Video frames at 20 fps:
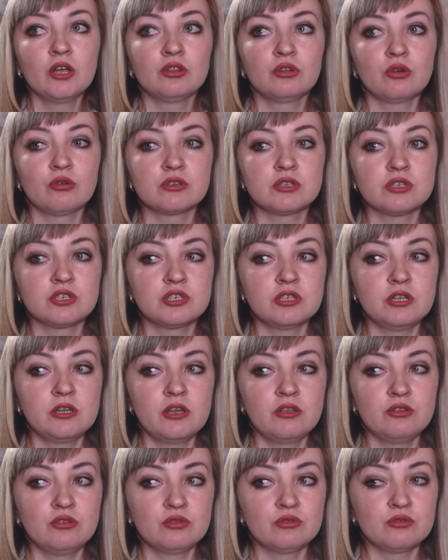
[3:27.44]
то, к
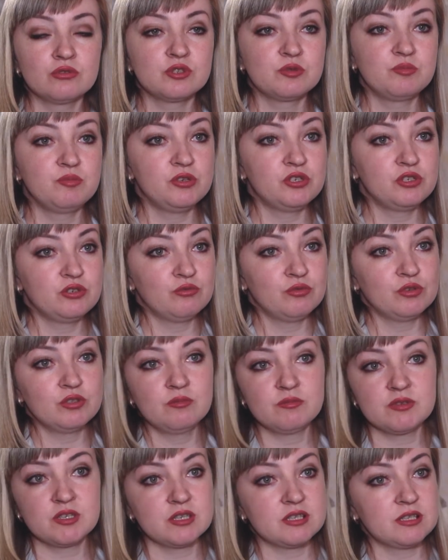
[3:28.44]
сожалению, с
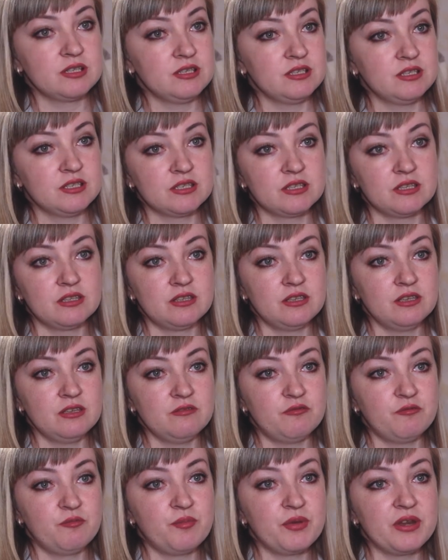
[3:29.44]
пищеводом, со слизистой,
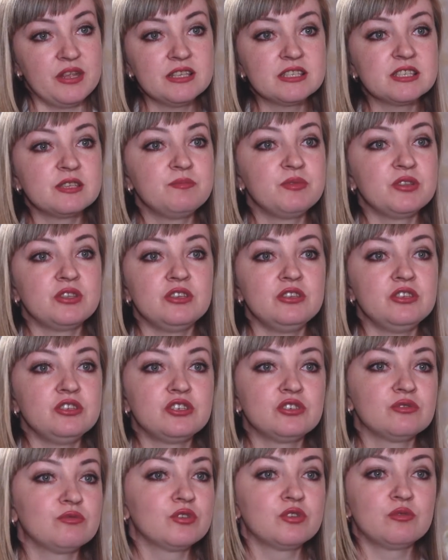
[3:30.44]
ты в принципе ты
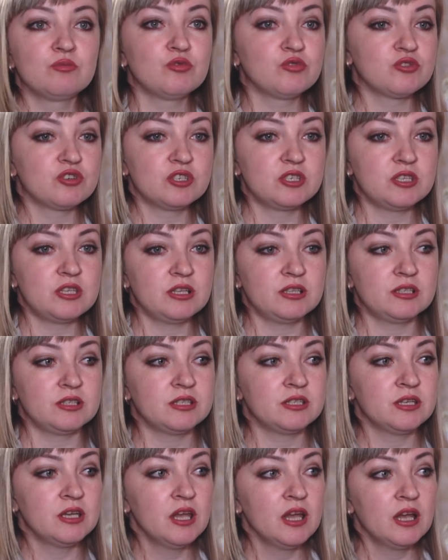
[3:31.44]
ничего не можешь
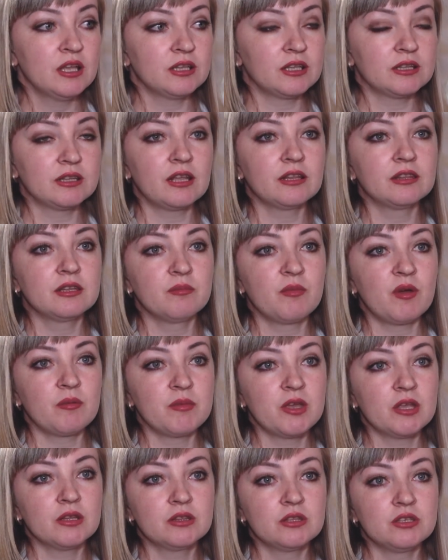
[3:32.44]
сделать. На данный
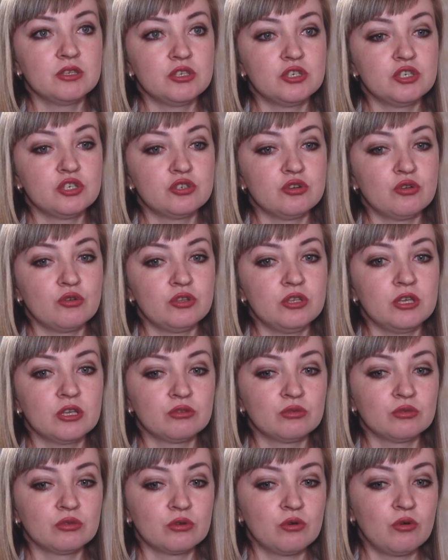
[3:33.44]
момент еще
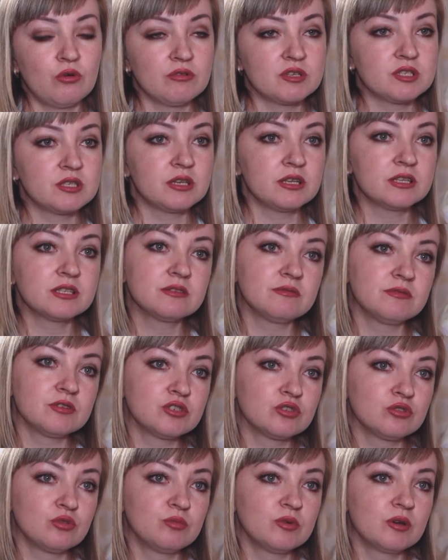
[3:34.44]
нету такого средства,
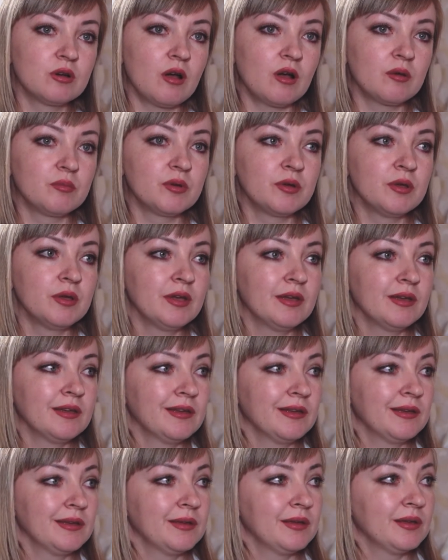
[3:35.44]
что чтобы как бы
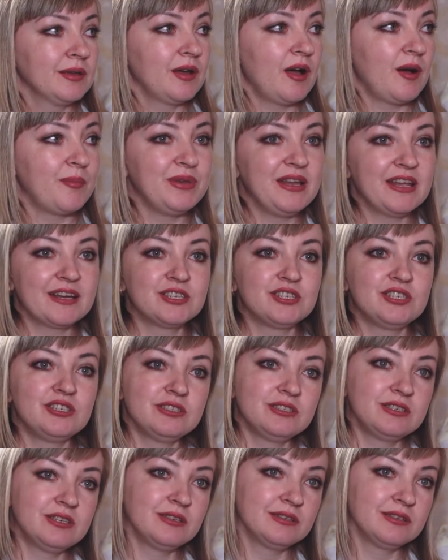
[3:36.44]

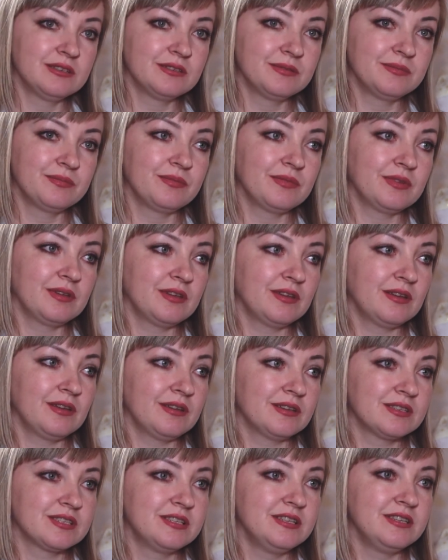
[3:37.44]
облегчить
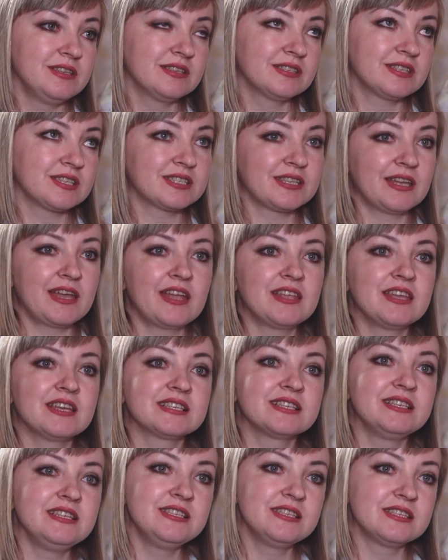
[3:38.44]
Э, состояние
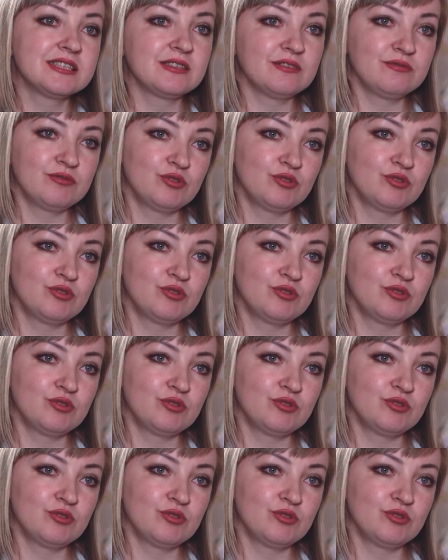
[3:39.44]
слизистой